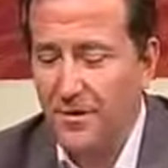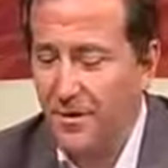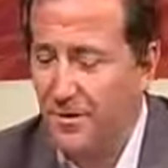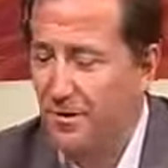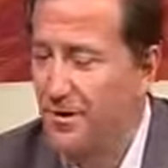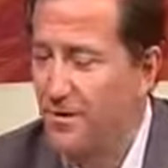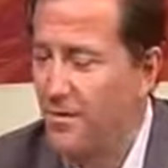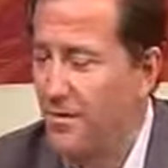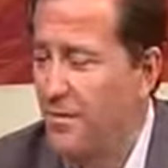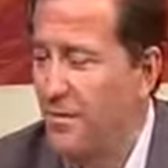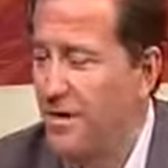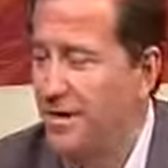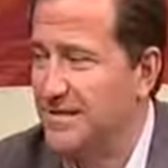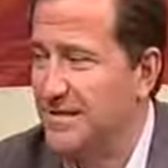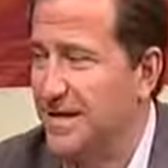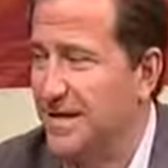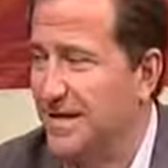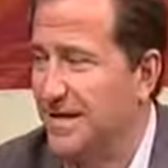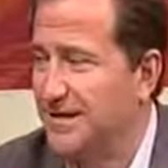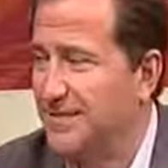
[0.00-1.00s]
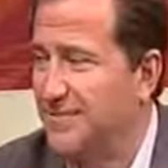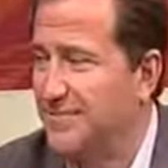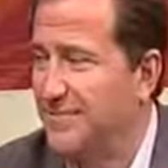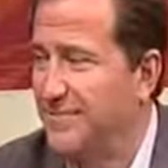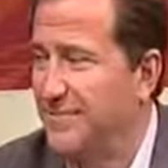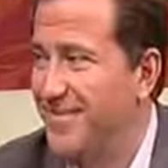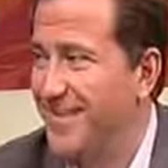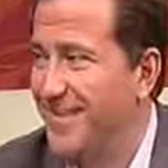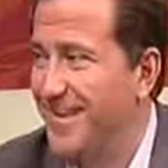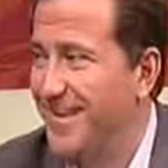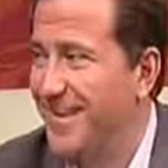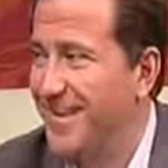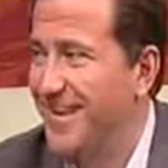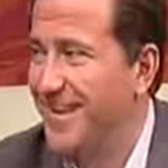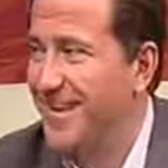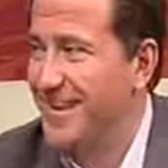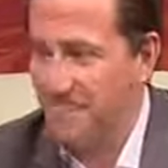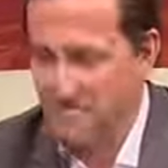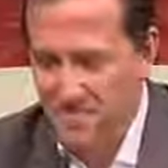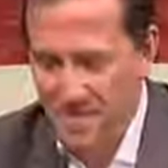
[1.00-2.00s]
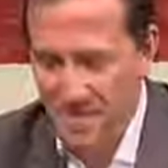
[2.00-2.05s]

Jordi, muy buenas tardes. Buenas tardes.